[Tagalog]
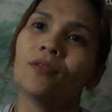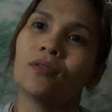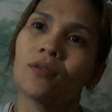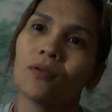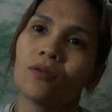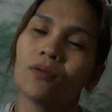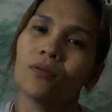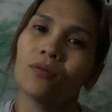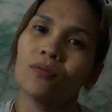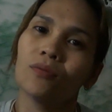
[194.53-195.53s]
So,
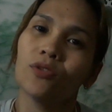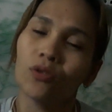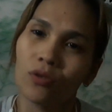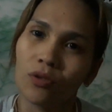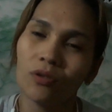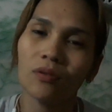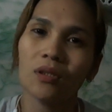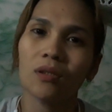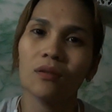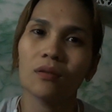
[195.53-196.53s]
yun.
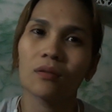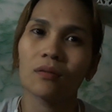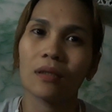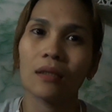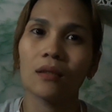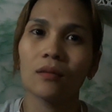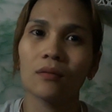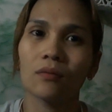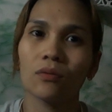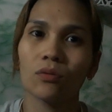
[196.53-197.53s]
At talagang
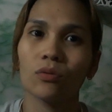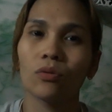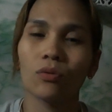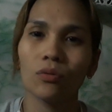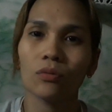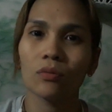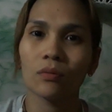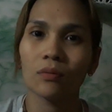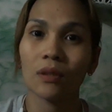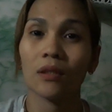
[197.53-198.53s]
totoo,
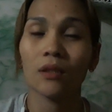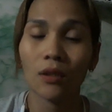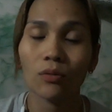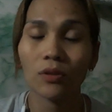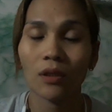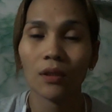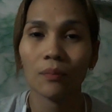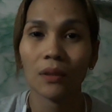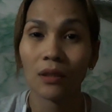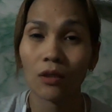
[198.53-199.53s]
nakita ko sa
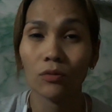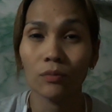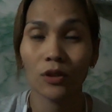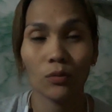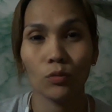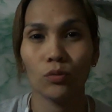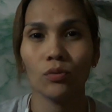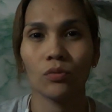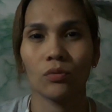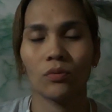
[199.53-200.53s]
mata ko mismo
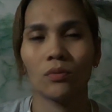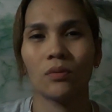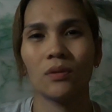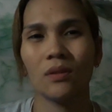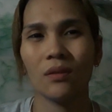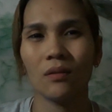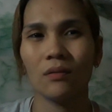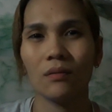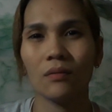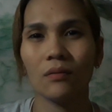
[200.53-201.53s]
na
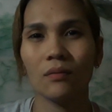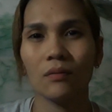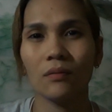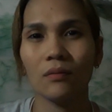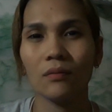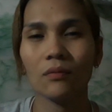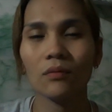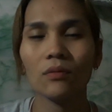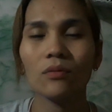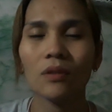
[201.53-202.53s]

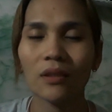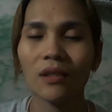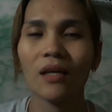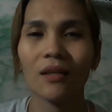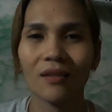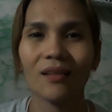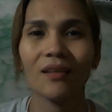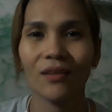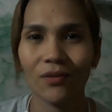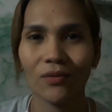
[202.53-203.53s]
totoong nangyayari
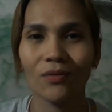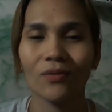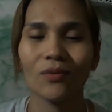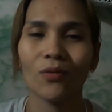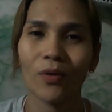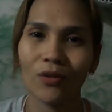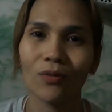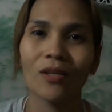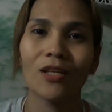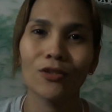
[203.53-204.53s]
talaga yung kwento
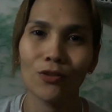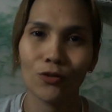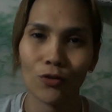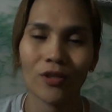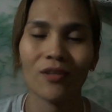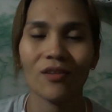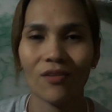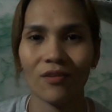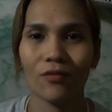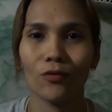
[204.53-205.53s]
nila Joy at
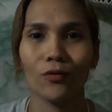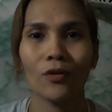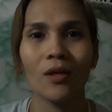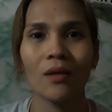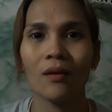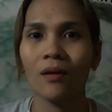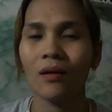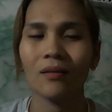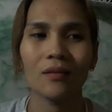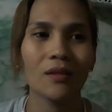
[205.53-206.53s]
Ethan doon.
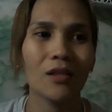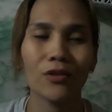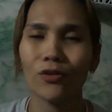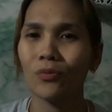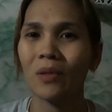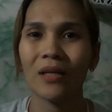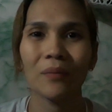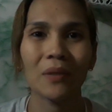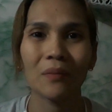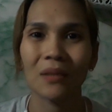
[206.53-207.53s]
At hindi lang yun yung mga
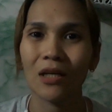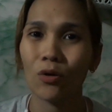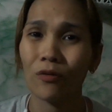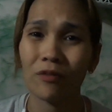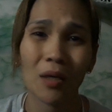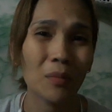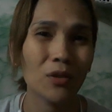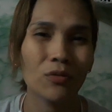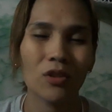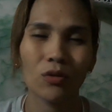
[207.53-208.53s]
ibang mga
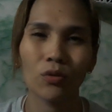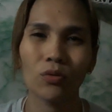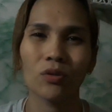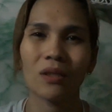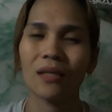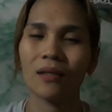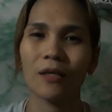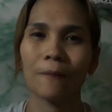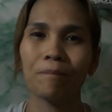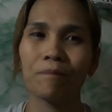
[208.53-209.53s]
OFW din doon talagang,